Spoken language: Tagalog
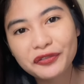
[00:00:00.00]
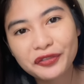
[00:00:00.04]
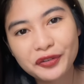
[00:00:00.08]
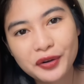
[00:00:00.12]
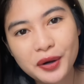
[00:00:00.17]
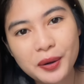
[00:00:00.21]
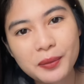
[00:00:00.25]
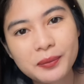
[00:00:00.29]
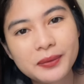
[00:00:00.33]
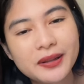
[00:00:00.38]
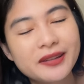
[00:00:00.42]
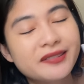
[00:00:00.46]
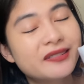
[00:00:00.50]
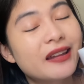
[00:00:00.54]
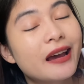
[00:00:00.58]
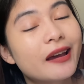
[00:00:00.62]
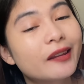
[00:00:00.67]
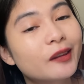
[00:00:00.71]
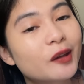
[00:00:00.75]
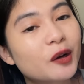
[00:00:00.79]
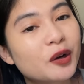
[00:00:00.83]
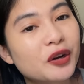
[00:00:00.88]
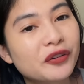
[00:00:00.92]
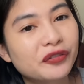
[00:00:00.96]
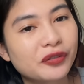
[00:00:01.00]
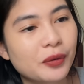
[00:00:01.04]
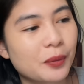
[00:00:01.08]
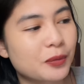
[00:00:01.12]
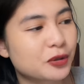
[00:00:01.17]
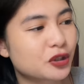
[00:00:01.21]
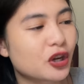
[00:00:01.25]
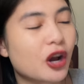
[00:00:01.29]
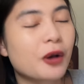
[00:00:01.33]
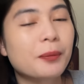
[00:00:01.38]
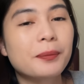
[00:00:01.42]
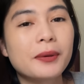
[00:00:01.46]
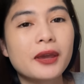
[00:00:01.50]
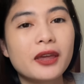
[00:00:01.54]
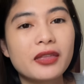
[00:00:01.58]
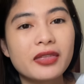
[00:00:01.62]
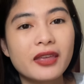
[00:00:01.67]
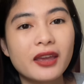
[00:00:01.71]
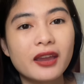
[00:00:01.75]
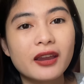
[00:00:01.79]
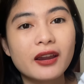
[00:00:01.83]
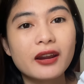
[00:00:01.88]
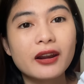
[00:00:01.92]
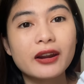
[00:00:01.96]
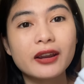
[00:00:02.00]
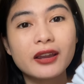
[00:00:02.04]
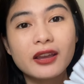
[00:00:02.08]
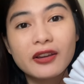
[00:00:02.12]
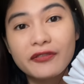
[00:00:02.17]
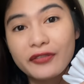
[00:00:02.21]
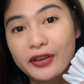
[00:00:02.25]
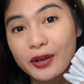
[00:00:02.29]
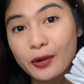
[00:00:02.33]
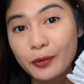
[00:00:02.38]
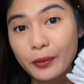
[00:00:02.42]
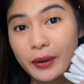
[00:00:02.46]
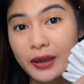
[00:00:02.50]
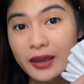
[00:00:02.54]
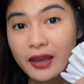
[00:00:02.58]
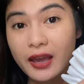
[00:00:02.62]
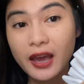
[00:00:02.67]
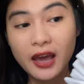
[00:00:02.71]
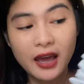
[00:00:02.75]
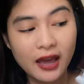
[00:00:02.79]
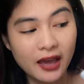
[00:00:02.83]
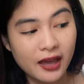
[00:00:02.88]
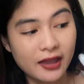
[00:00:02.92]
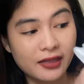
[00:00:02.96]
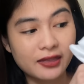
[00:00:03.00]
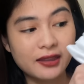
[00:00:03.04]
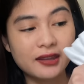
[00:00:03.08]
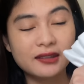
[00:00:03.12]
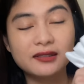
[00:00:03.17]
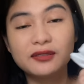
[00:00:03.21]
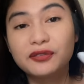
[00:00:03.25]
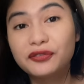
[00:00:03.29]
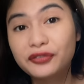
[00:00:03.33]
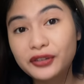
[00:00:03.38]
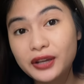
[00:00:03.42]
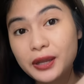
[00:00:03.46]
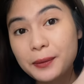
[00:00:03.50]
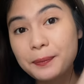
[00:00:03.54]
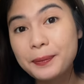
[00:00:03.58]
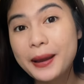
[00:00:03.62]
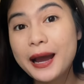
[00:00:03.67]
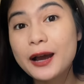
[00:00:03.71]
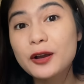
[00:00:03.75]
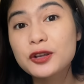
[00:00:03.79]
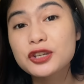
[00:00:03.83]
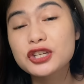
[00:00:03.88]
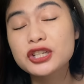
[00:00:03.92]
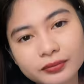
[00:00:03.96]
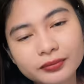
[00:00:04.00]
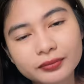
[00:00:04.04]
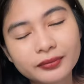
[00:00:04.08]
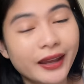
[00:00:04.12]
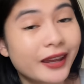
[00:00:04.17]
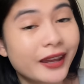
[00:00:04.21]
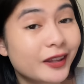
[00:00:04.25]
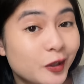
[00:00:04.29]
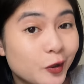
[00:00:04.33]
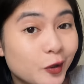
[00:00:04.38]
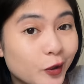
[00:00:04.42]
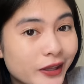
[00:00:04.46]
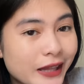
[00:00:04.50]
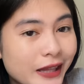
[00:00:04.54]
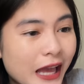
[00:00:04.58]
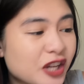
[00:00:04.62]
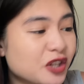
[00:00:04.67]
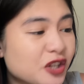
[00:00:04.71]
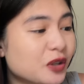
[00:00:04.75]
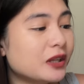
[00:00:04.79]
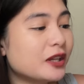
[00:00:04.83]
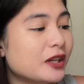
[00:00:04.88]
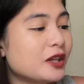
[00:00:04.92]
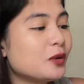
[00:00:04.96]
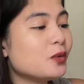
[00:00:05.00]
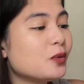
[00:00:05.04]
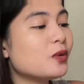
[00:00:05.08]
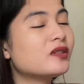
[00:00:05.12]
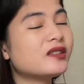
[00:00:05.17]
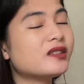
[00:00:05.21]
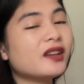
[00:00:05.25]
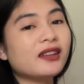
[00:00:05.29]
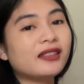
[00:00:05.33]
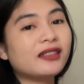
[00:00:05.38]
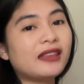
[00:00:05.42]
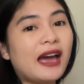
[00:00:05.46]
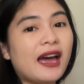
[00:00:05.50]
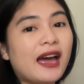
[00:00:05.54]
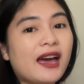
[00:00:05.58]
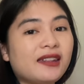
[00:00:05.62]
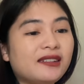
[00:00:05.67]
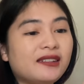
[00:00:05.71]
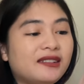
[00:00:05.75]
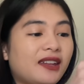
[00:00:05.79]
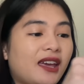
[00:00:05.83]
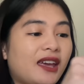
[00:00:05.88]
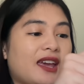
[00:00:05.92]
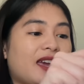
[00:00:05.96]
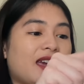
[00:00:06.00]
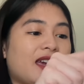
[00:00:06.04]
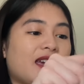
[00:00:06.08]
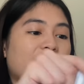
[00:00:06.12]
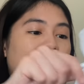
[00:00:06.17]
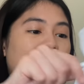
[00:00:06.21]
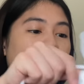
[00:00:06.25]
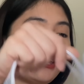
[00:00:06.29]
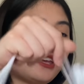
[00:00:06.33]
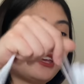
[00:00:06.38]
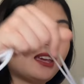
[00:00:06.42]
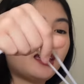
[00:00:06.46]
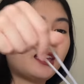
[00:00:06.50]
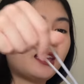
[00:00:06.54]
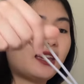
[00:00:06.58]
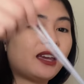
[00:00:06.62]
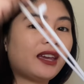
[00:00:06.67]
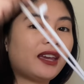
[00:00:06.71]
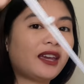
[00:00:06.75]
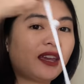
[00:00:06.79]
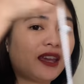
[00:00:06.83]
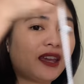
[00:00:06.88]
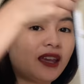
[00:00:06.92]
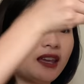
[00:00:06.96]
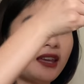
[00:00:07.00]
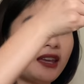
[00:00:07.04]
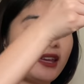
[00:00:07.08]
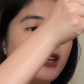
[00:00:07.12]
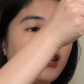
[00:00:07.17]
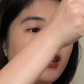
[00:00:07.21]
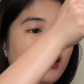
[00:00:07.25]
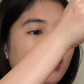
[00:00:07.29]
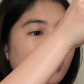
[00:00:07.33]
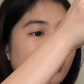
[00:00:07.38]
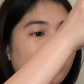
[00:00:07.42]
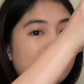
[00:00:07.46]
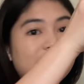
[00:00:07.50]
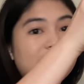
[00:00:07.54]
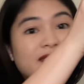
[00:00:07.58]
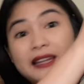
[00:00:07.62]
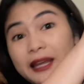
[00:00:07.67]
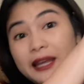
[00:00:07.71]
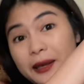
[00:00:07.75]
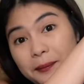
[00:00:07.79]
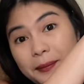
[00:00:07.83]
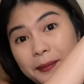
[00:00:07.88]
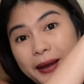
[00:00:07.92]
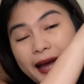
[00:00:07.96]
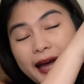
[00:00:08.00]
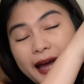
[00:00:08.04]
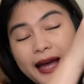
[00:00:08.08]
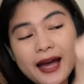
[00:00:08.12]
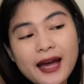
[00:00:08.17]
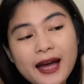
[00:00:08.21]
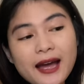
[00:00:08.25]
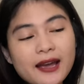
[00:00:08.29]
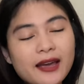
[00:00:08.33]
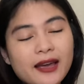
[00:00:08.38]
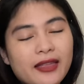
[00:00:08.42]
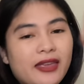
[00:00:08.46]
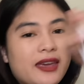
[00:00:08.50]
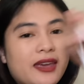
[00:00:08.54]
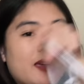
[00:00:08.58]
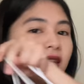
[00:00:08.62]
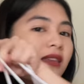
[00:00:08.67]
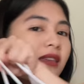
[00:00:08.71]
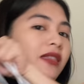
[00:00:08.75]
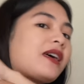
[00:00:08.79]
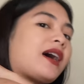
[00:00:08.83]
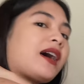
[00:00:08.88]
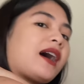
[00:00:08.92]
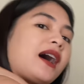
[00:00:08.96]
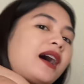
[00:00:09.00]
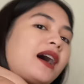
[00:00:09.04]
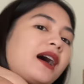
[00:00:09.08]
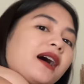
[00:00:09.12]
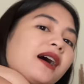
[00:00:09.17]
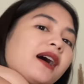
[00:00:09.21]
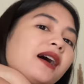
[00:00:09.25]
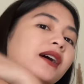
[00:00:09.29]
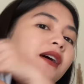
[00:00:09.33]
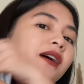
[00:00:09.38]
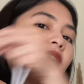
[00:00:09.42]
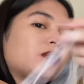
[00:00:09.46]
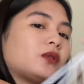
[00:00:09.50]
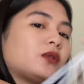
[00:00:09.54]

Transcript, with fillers: from Lazada or from Shopee, they are giving away this free pouch. And you can actually use it as a sling bag, like that.